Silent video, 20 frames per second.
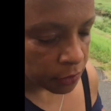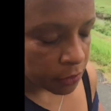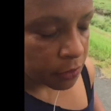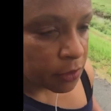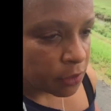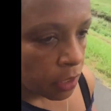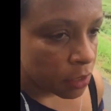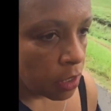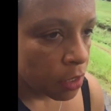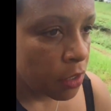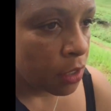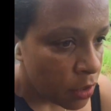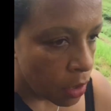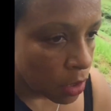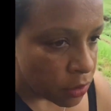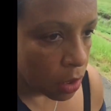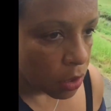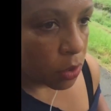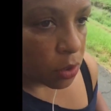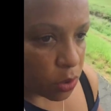Quatro da
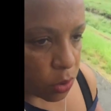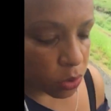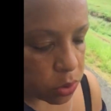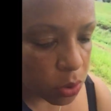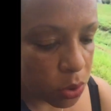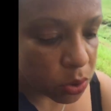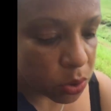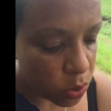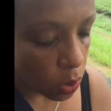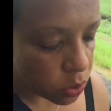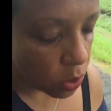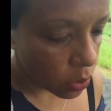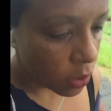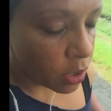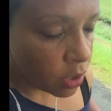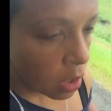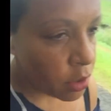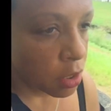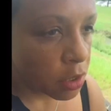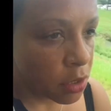manhã.
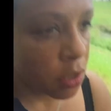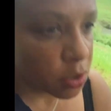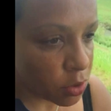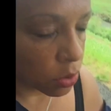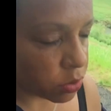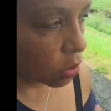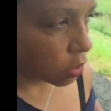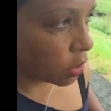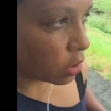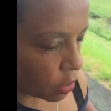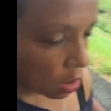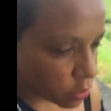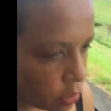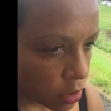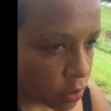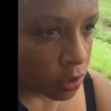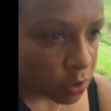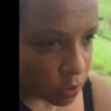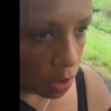Eu falava assim, não, eu tenho